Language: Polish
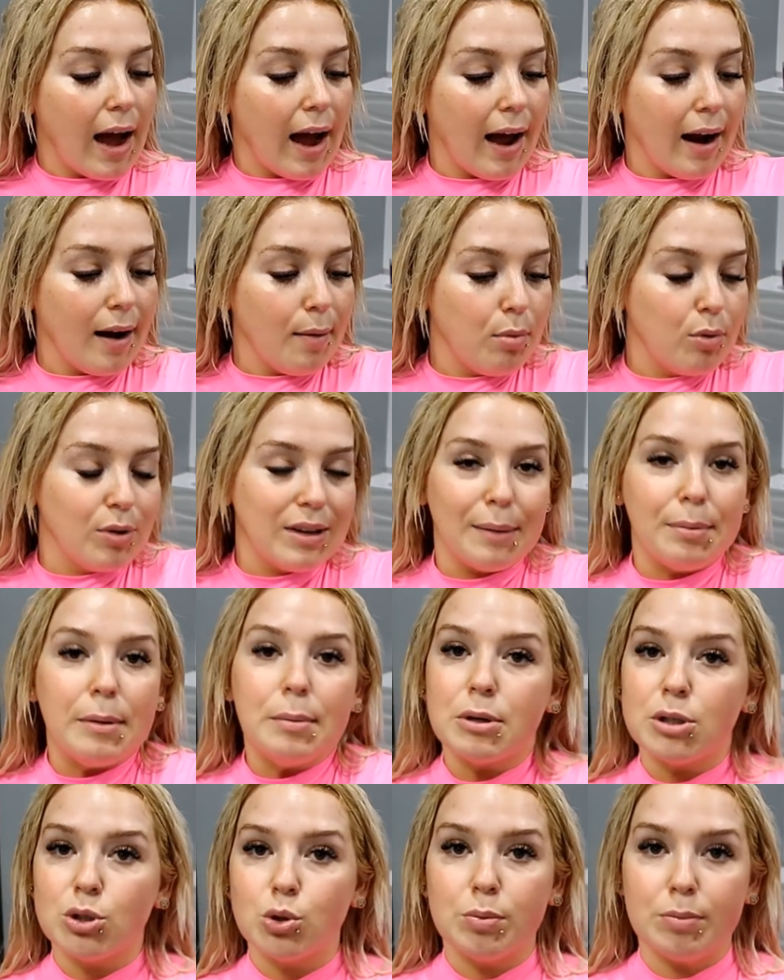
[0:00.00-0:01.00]
albo ja po
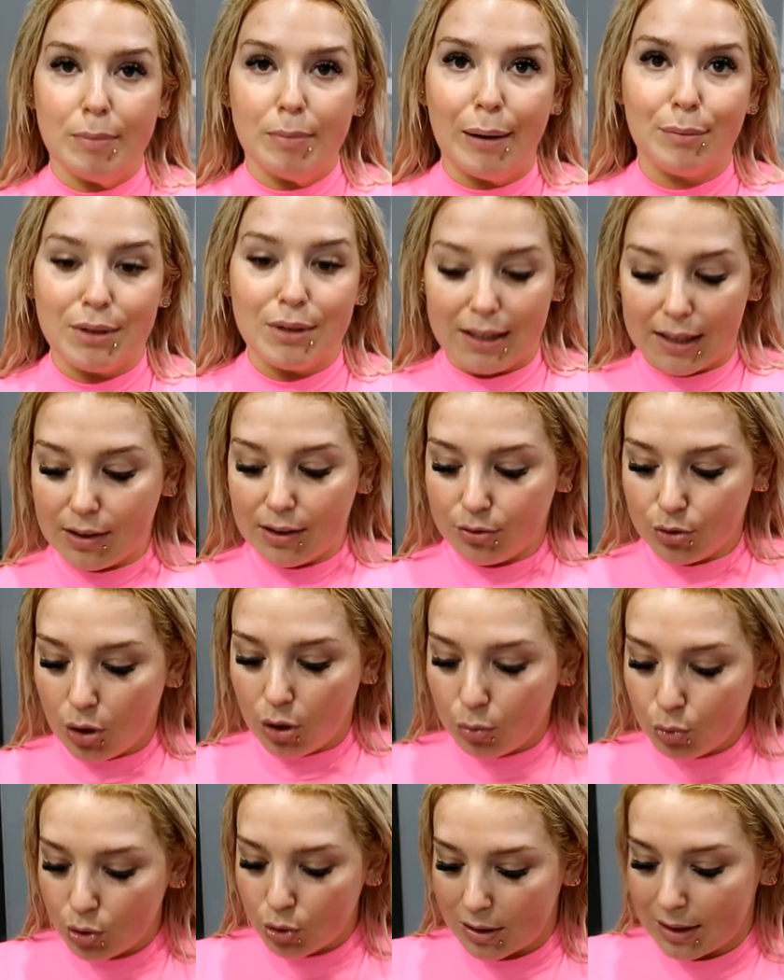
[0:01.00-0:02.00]
prostu mam takie w
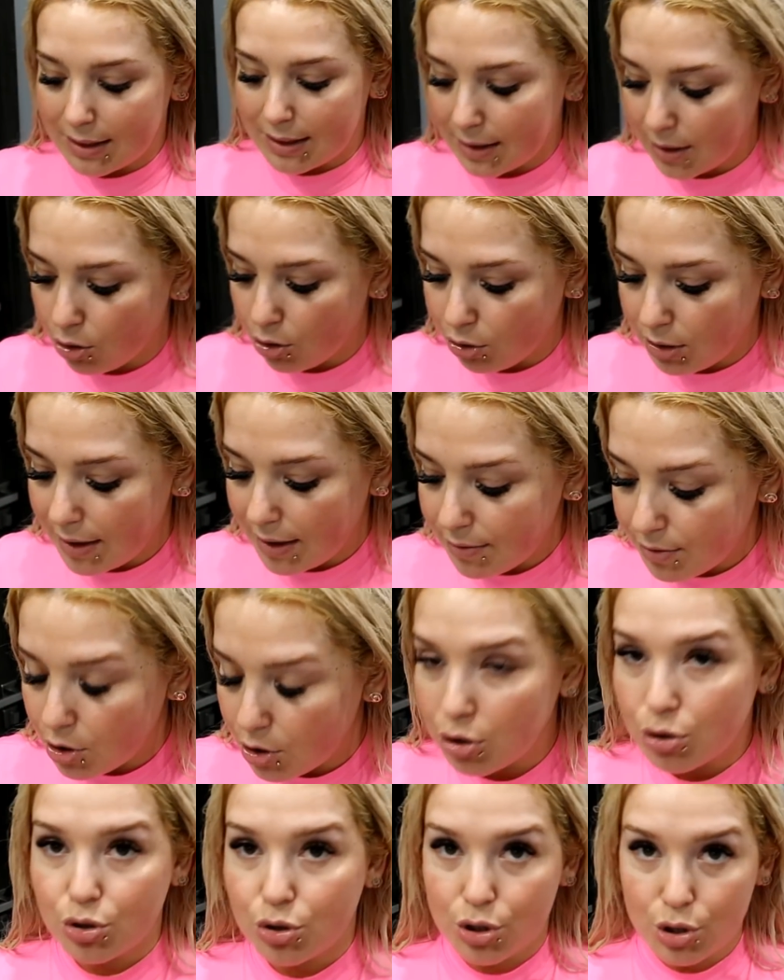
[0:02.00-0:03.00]
domu i dlatego je
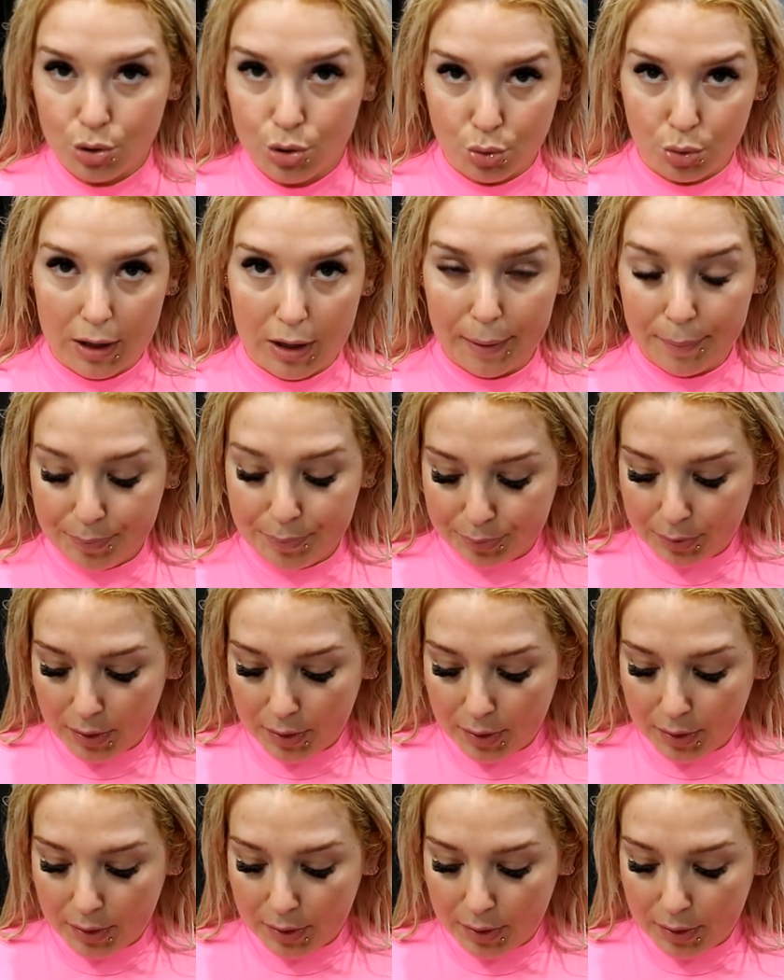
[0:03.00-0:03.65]
wykorzystuję.